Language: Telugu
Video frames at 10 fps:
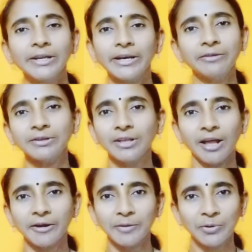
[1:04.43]
రెండు వందల
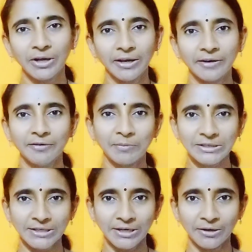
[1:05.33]
ఆరు ఎముకలు అనేవి మన
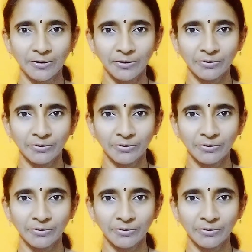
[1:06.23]
శరీరంలో